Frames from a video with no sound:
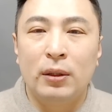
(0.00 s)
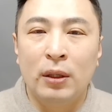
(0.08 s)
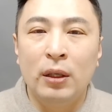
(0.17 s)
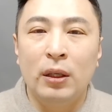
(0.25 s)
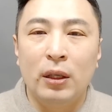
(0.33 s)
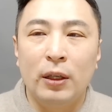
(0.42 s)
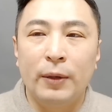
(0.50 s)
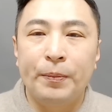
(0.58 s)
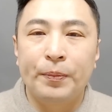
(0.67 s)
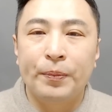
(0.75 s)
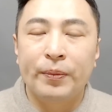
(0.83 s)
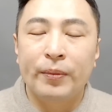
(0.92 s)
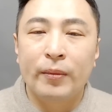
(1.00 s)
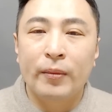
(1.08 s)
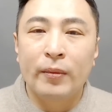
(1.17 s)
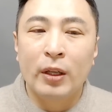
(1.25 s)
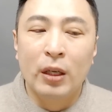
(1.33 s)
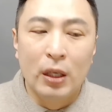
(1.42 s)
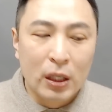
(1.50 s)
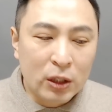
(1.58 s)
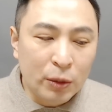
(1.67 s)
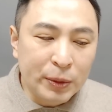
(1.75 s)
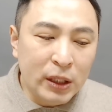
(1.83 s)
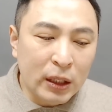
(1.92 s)
예.
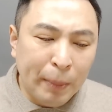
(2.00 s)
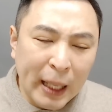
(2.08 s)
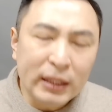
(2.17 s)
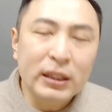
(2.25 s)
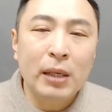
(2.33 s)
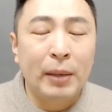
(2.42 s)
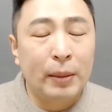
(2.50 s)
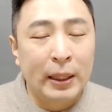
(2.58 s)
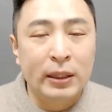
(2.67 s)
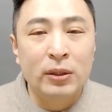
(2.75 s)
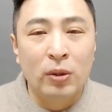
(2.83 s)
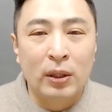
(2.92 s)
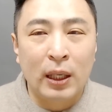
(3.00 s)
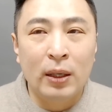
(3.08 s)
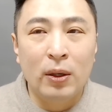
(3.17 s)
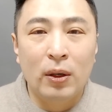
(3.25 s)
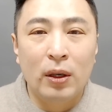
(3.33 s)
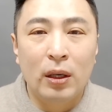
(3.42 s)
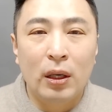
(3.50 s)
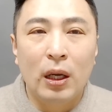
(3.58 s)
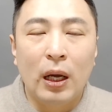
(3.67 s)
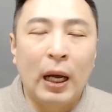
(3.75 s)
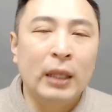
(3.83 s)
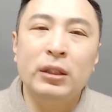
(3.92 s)
그러면 이게 파는 게 맞는 걸까요?
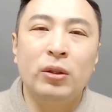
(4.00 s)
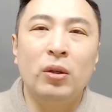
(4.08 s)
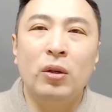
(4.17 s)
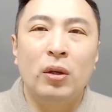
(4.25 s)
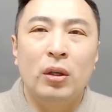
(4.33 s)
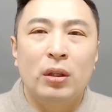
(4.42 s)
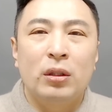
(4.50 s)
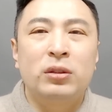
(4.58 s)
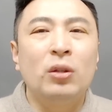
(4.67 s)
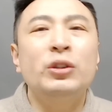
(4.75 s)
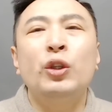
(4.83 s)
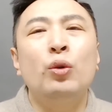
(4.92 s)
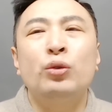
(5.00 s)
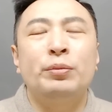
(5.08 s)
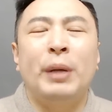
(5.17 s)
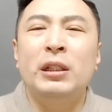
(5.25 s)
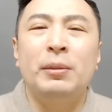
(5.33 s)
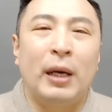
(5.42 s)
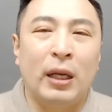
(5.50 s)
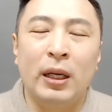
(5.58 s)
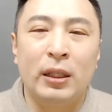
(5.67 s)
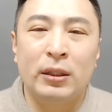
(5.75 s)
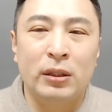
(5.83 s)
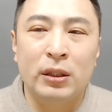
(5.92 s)
아니요 그런 경우는 팔지
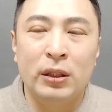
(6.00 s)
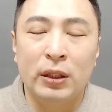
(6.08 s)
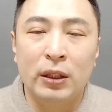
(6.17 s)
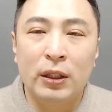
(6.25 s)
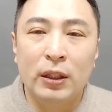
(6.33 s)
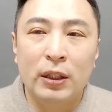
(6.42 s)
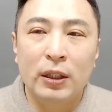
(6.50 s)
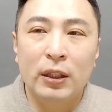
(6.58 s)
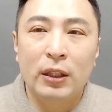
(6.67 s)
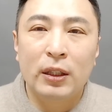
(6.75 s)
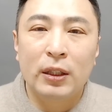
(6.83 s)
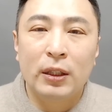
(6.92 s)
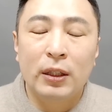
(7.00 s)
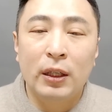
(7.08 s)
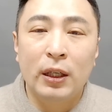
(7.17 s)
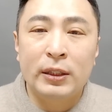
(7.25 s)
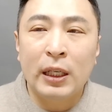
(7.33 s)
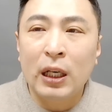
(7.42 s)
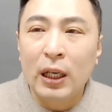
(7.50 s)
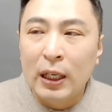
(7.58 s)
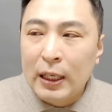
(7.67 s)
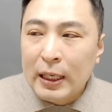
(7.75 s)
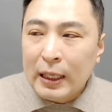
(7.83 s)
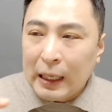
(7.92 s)
말아야지 예, 제가
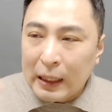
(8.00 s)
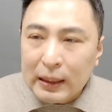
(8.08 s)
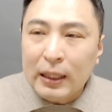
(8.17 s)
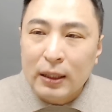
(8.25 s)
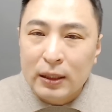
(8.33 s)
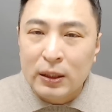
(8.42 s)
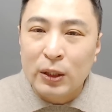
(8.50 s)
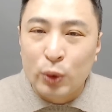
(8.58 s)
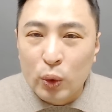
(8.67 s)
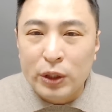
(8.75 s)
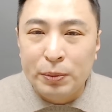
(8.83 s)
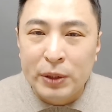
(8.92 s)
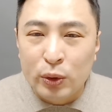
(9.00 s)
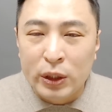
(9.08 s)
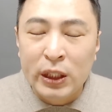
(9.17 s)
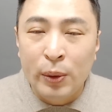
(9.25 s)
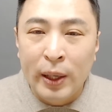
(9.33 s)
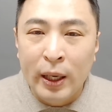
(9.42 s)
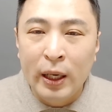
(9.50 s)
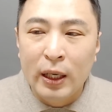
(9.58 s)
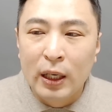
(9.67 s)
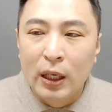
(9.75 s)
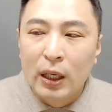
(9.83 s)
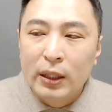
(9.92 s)
갈아타라 그랬잖아요 좋은 입지로 이 기회에
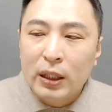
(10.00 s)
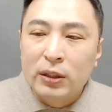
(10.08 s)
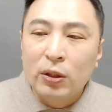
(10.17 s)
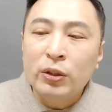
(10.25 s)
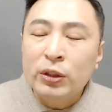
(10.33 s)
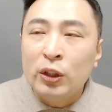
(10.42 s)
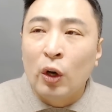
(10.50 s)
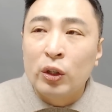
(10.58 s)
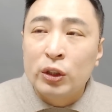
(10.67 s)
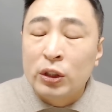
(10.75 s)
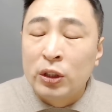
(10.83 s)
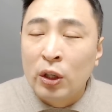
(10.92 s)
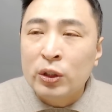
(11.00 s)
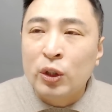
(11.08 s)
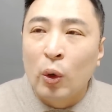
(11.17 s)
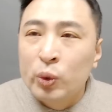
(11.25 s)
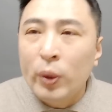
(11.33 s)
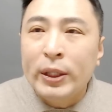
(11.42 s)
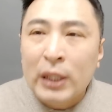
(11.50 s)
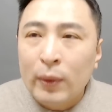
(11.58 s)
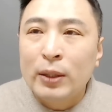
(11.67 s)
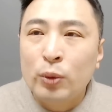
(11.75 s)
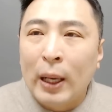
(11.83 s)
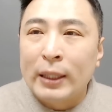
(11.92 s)
그런 여, 그런 정도의
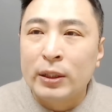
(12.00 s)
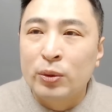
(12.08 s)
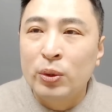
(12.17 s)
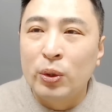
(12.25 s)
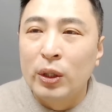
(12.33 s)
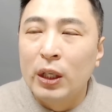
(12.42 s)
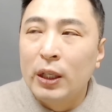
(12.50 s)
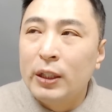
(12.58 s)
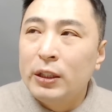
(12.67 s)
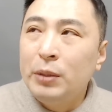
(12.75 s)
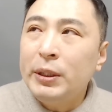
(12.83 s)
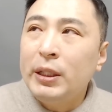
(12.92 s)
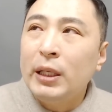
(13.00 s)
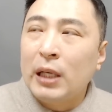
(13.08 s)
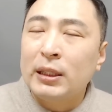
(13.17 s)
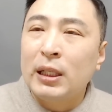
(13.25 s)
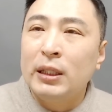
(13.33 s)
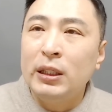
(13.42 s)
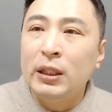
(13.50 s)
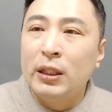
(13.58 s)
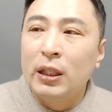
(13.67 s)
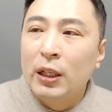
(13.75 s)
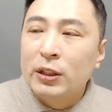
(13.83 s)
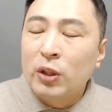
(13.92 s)
상황도 아니고 이미 내 자산이
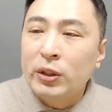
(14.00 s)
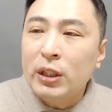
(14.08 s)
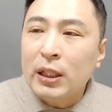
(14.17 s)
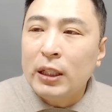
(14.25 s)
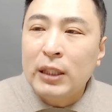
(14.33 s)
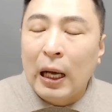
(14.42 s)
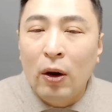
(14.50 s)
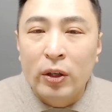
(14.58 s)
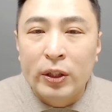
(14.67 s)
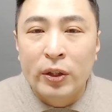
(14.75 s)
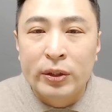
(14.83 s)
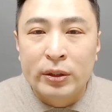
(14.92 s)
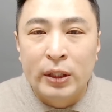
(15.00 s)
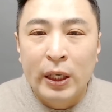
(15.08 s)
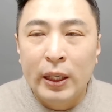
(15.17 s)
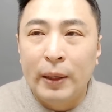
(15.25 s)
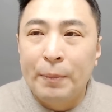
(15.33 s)
전 재산이 4억이었는데